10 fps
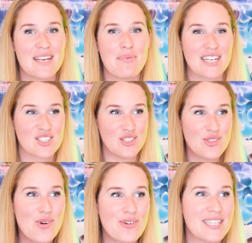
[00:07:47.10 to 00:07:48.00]
C'est parce que
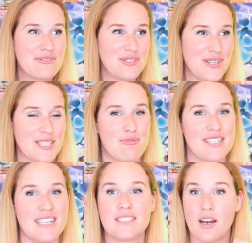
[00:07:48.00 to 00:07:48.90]
nous, on est venu
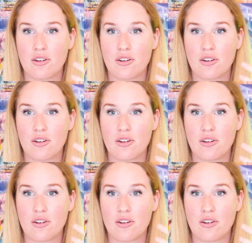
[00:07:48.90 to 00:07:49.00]
exploiter.